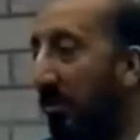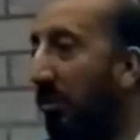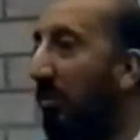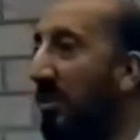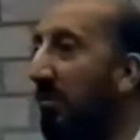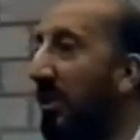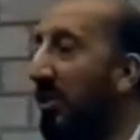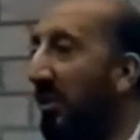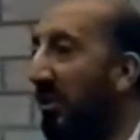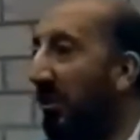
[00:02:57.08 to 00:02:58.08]
Çünkü bizim
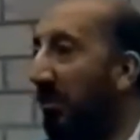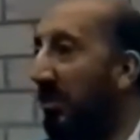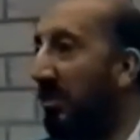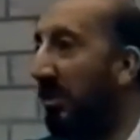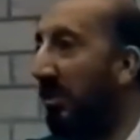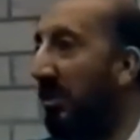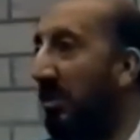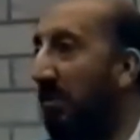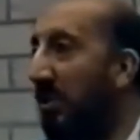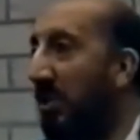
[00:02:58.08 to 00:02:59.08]
yaşadığımız din
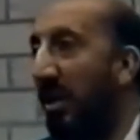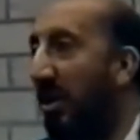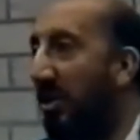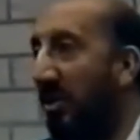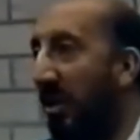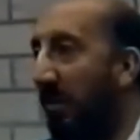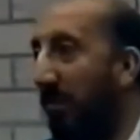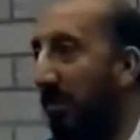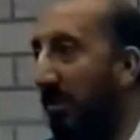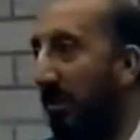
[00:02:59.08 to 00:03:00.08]
hiçbir şeyi
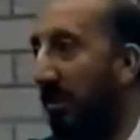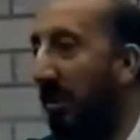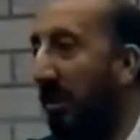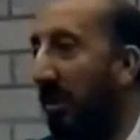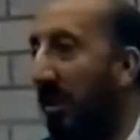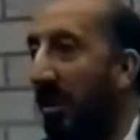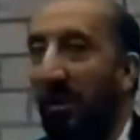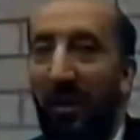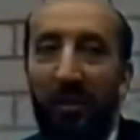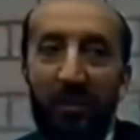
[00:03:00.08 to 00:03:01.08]
açıklamıyor.
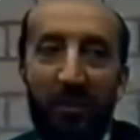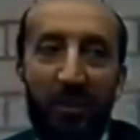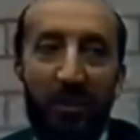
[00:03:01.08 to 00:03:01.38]
Allah'ın